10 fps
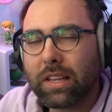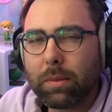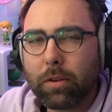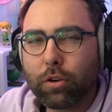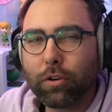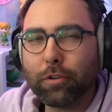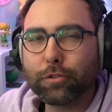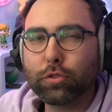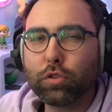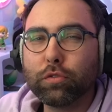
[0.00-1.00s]
Nimeco. On
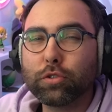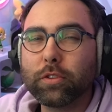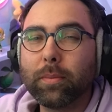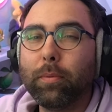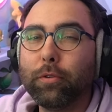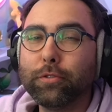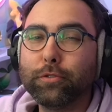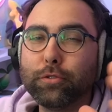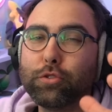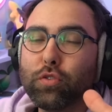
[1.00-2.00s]
se retrouve aujourd'hui pour une
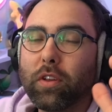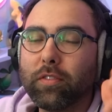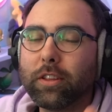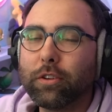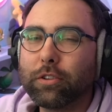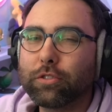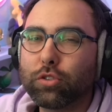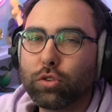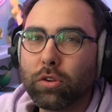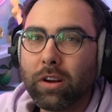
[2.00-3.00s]
toute nouvelle vidéo
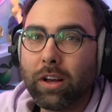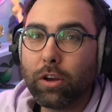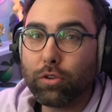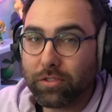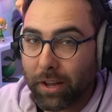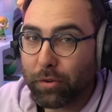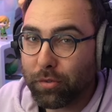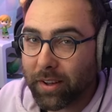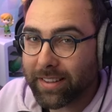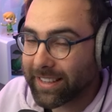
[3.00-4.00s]
sur une
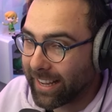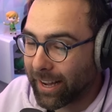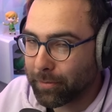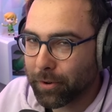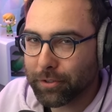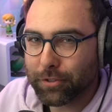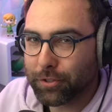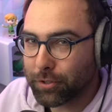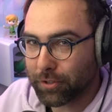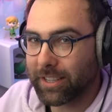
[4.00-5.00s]
découverte carrément
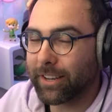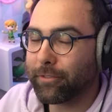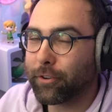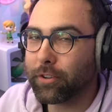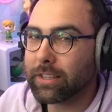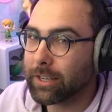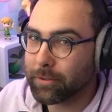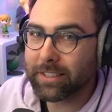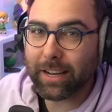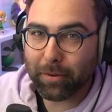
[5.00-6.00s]
sur téléphone. Et
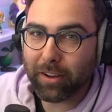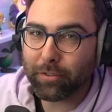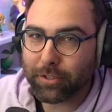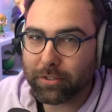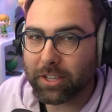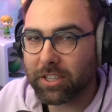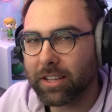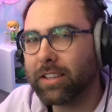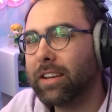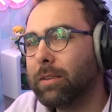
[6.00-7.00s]
oui, c'est la première fois sur la
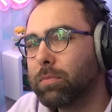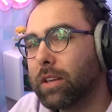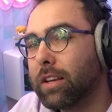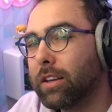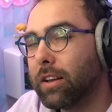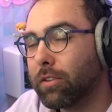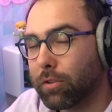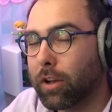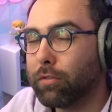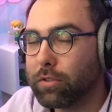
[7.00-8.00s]
chaîne.
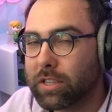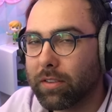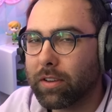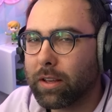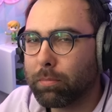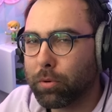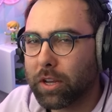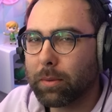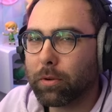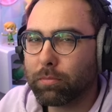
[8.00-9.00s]
Comme vous le savez,
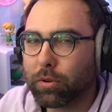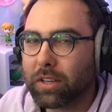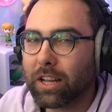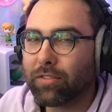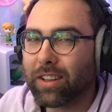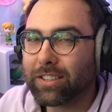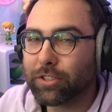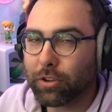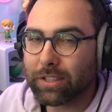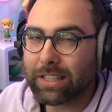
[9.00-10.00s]
Pokémon Pocket vient de
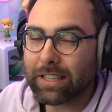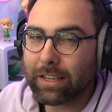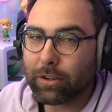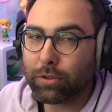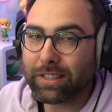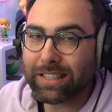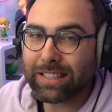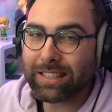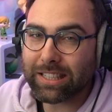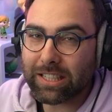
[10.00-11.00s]
sortir le
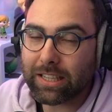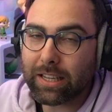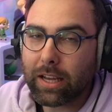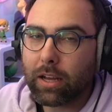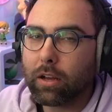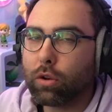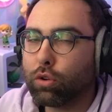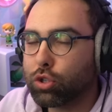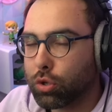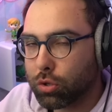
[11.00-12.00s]
TCG
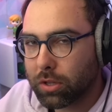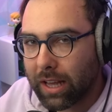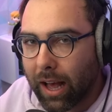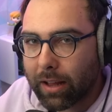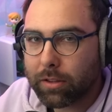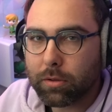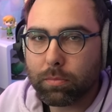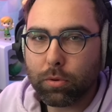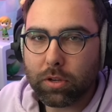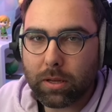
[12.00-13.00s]
jeu de cartes
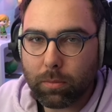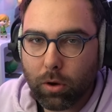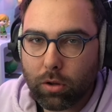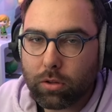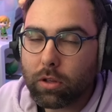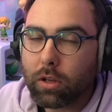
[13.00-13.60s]
Pokémon